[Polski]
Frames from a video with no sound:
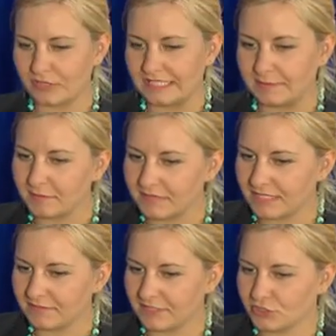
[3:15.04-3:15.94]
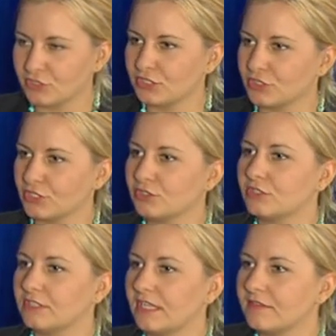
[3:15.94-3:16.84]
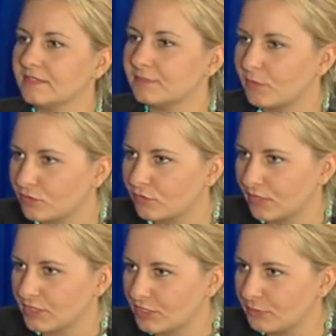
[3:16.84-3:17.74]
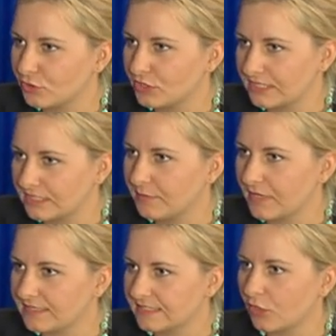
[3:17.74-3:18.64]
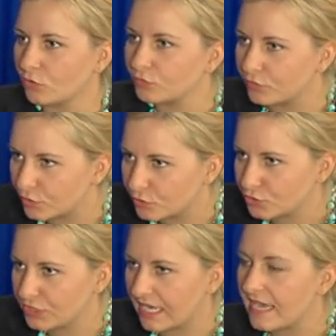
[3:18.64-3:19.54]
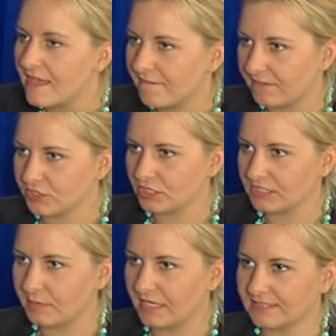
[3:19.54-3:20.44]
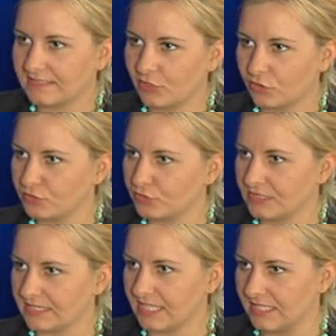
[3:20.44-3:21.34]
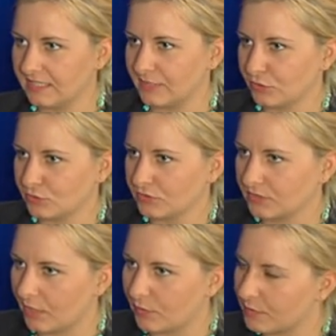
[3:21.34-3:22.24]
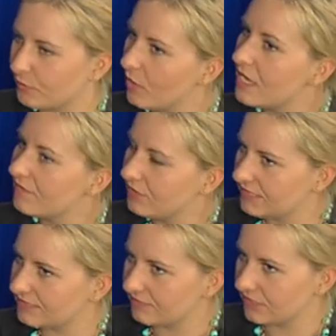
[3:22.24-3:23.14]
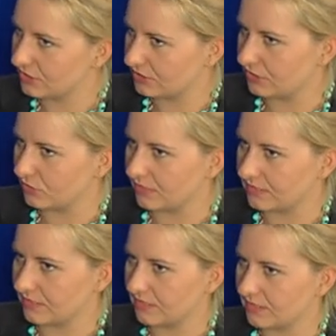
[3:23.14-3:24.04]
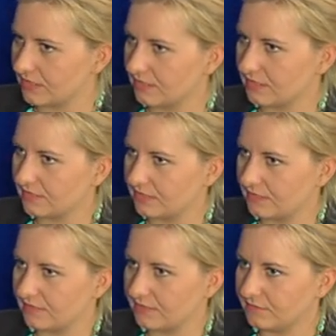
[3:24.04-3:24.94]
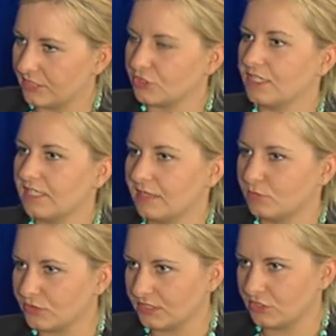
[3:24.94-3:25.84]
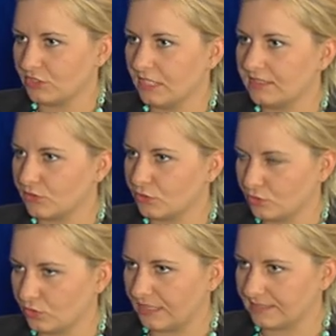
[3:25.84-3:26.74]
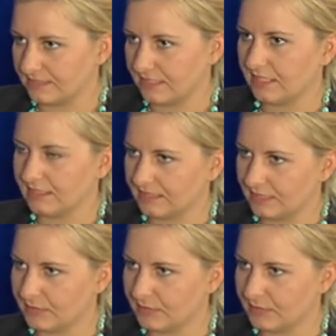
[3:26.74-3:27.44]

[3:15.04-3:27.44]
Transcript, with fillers: Ja mam takie wrażenie, że ten sport właśnie podczas Dni Miasta, on wyróżnia wasze Dni Miasta od wszystkich innych pozostałych, bo wy nie stawiacie tylko na te e, wrażenia muzyczne, na to, co na scenie, na te